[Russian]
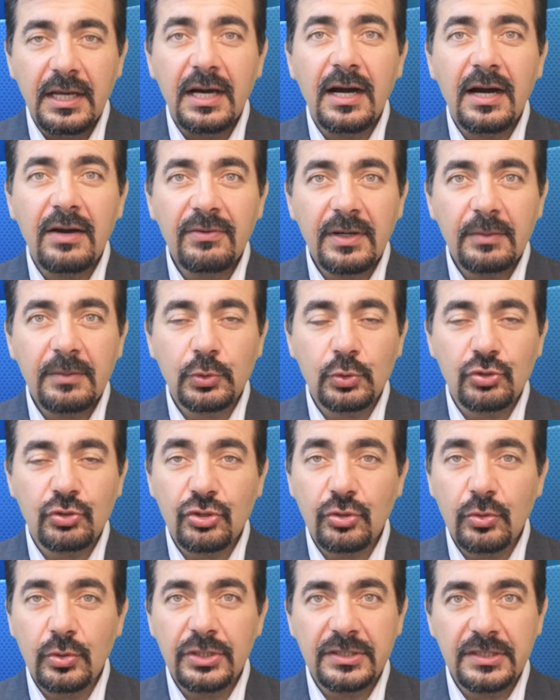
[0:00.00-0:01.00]
А вам тут
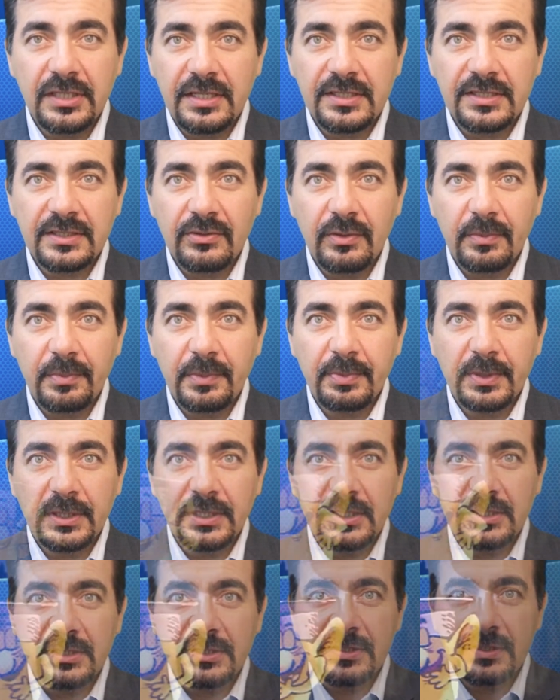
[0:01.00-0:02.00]
что интересного
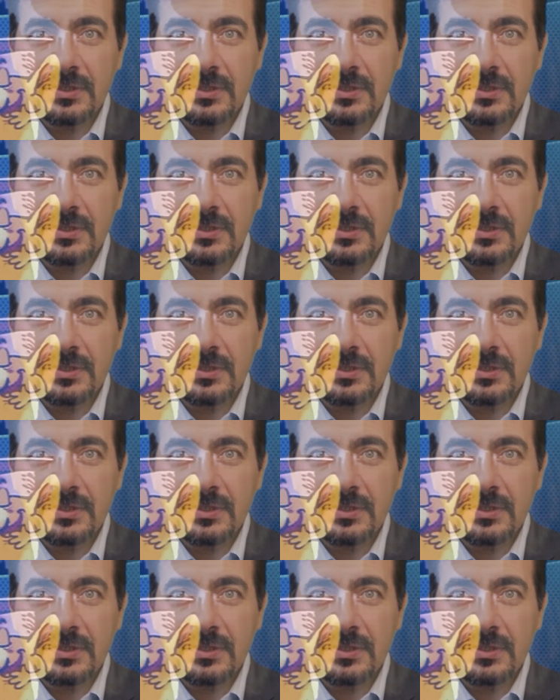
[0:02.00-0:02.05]
попадалось?